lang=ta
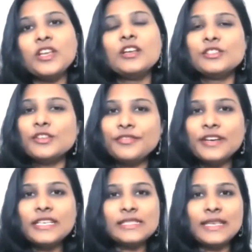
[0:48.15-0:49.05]
ஸோ
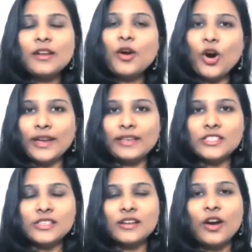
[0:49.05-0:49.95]
ஃபர்ஸ்ட் திங் ஆரஞ்ச்
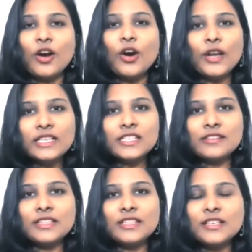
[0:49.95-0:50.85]
ஆரஞ்சில்
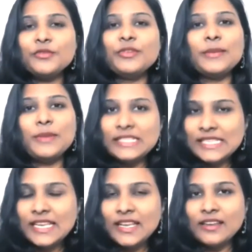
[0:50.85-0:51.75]
வந்து விட்டமின் சி
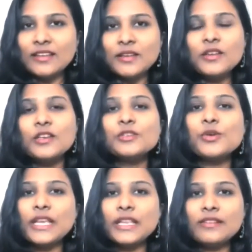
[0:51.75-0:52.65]
இருக்குது ஸோ
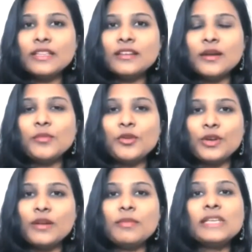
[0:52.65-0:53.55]
இது வந்து நம்மளோட
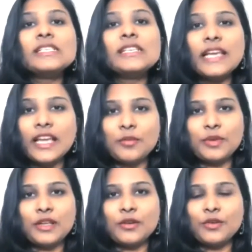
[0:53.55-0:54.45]
மசிலில்
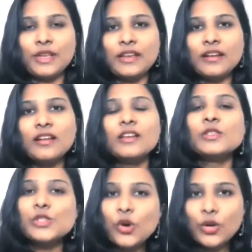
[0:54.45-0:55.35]
ஏற்படக்கூடிய
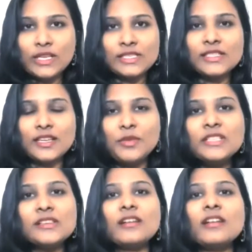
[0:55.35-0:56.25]
சோர்னஸ் தட்
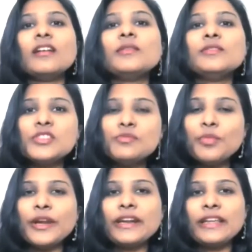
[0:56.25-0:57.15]
மீன்ஸ் ஜிம்
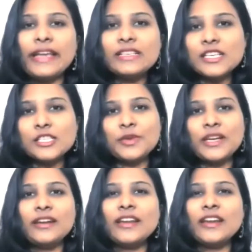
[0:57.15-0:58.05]
போயிட்டு எக்ஸசைஸ்
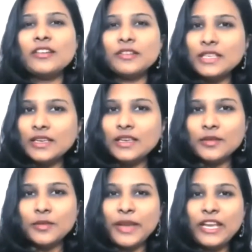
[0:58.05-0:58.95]
பண்ணிவிட்டு எனக்கு வந்து இங்கே
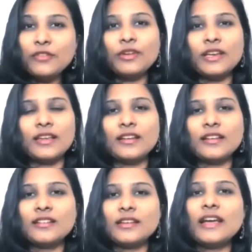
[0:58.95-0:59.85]
பெயின்ஃபுல்லாக
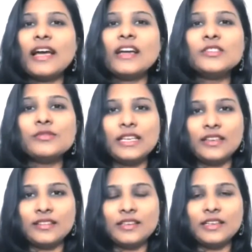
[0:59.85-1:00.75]
இருக்குது ஹேண்ட்ஸ்
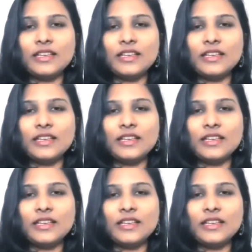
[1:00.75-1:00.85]
வலிக்குது இல்லை